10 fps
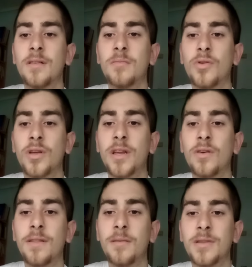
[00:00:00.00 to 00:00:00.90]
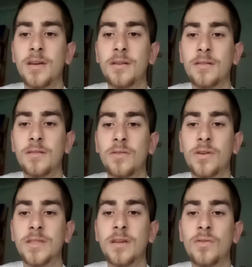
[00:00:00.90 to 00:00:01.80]
¿Por qué no aceptar lo
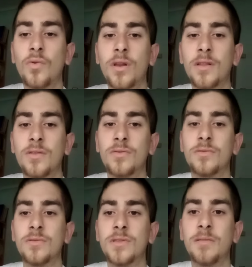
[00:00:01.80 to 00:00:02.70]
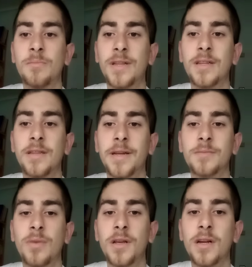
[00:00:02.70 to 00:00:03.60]
que está ocurriendo sin pretender
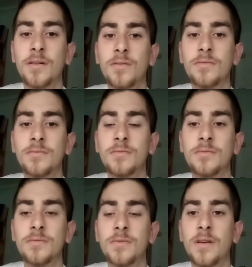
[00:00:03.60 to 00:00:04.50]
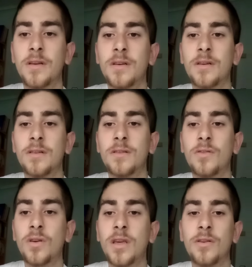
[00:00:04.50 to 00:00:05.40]
explicarlo?
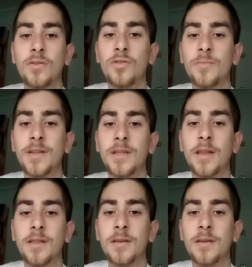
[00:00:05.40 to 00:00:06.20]
No quiero convertirte